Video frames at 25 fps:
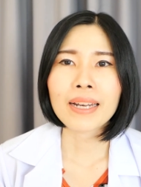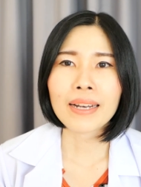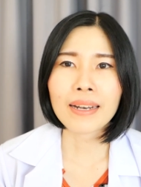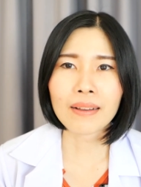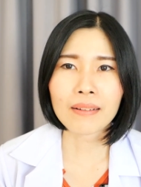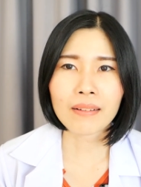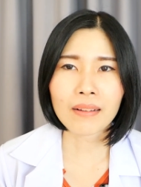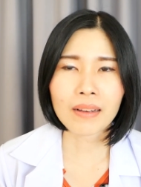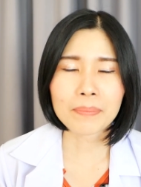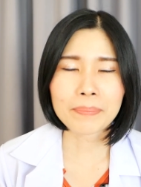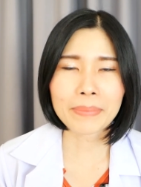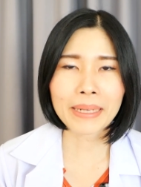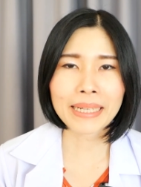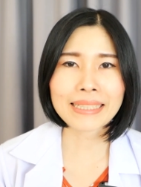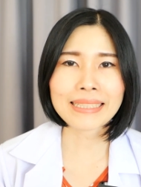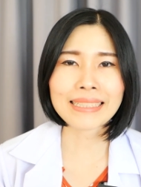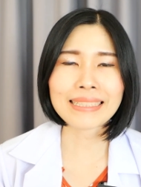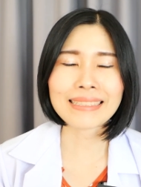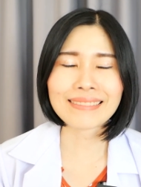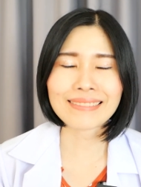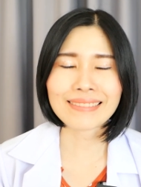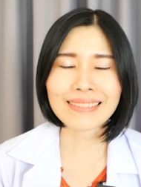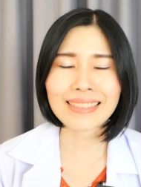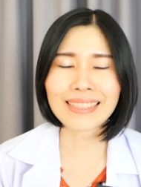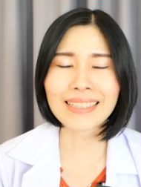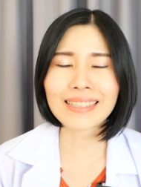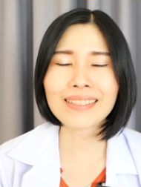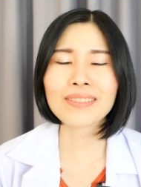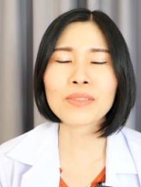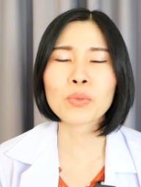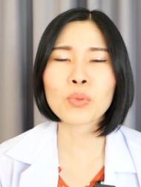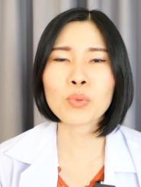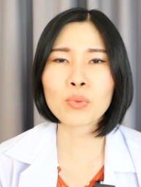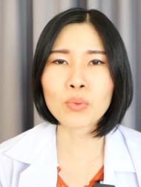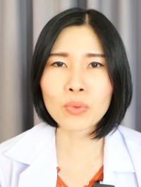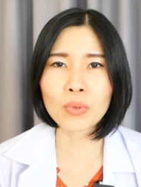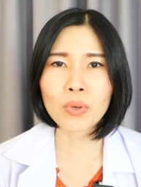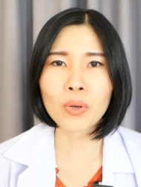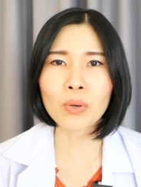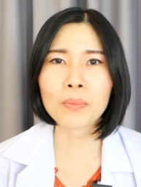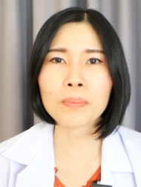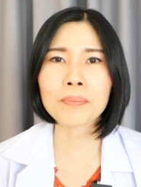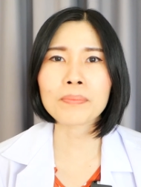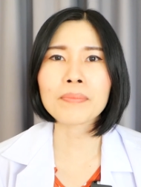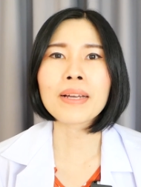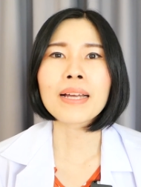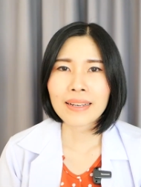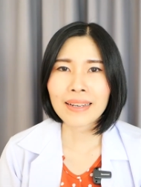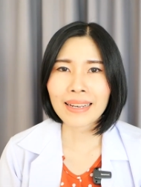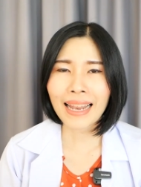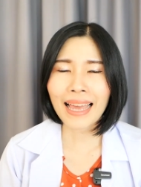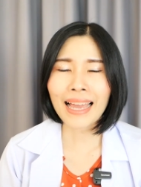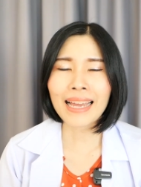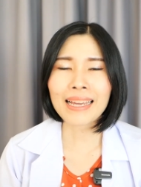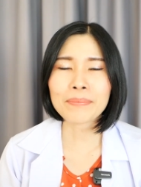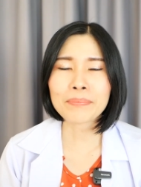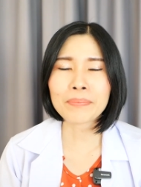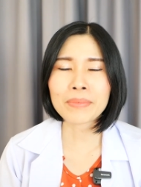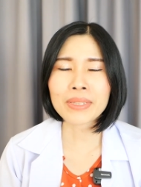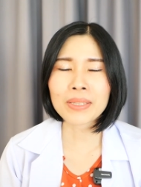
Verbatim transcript: แล้วก็ไปถึงที่ถุงลมและ